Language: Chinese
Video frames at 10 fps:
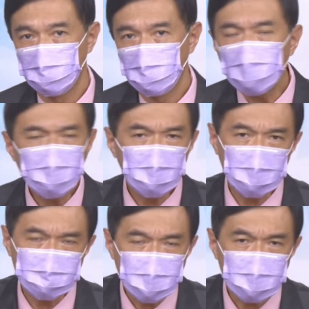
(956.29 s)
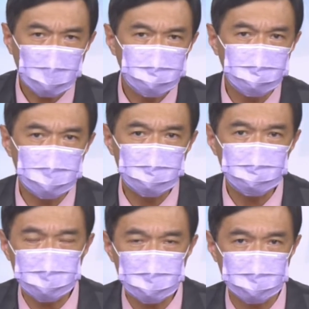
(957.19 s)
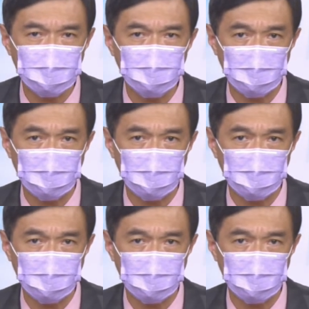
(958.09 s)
那另外，你再看看普京最近的讲